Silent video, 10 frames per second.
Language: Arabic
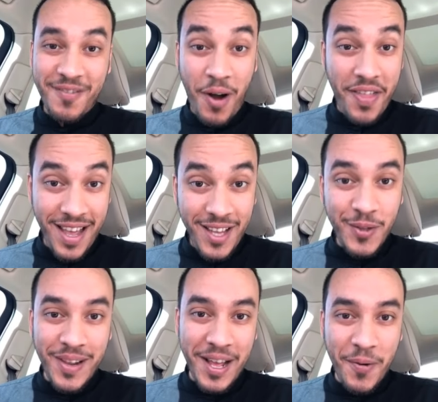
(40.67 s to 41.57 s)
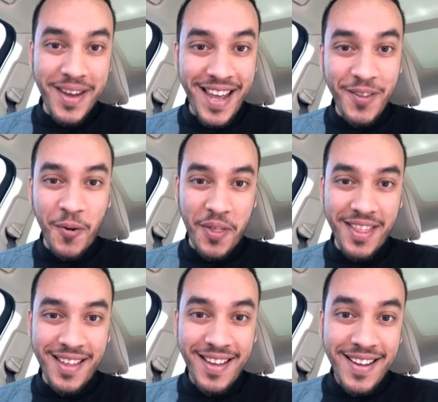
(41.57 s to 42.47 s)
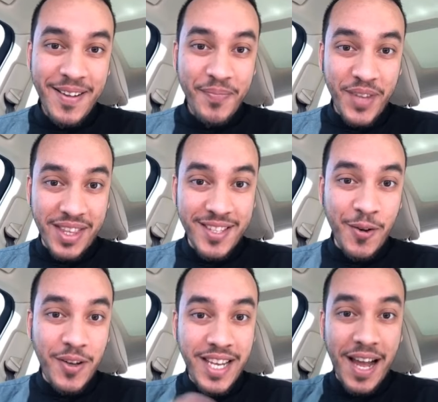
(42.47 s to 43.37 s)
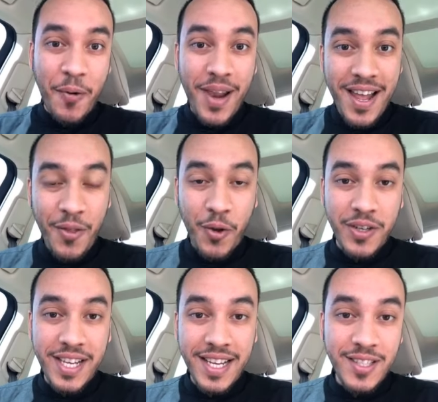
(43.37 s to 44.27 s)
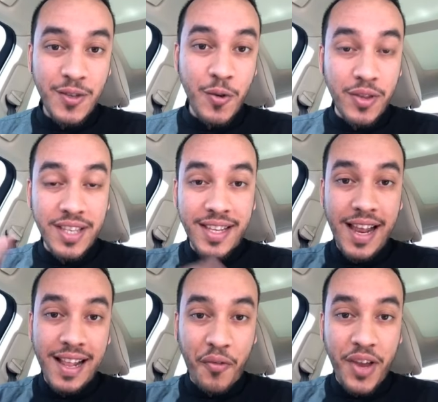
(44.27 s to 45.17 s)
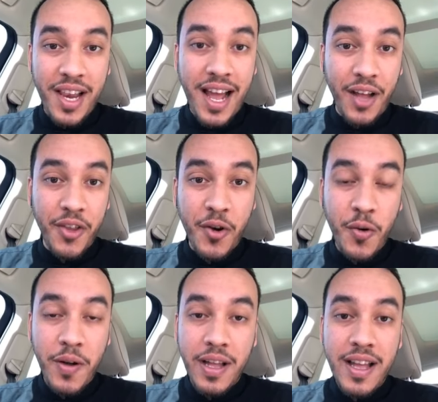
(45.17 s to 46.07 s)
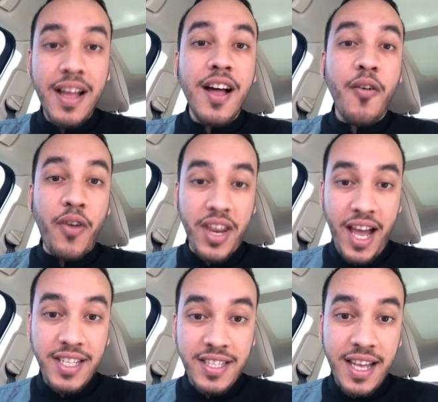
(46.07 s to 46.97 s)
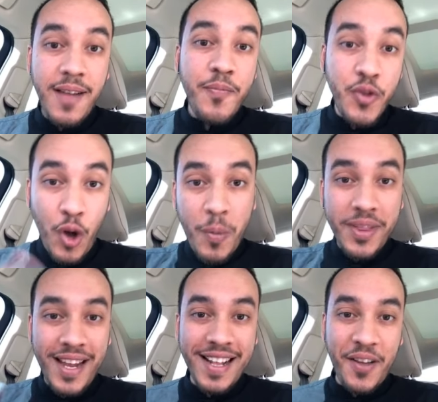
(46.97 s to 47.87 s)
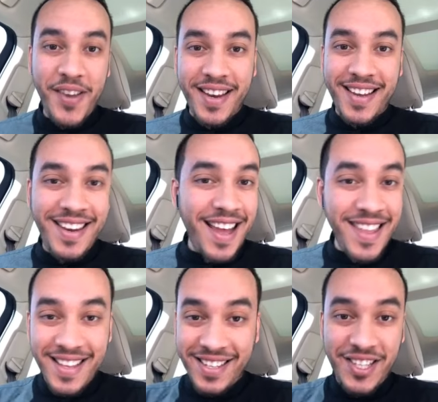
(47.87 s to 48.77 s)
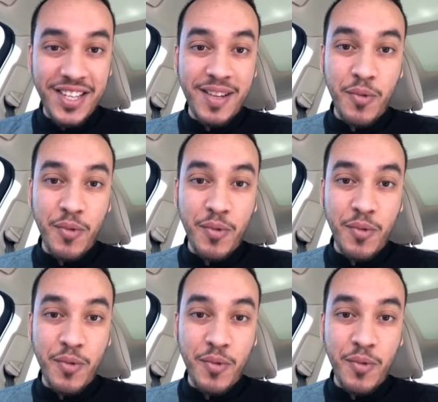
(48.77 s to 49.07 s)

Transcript: وهذا يحصل يا أخوان يحدث تتصل الجهة ولا يحضر الشخص يتصل على الكفيل أحضره فإن عجز يقبض على الكفيل إلى أن يأتي الشخص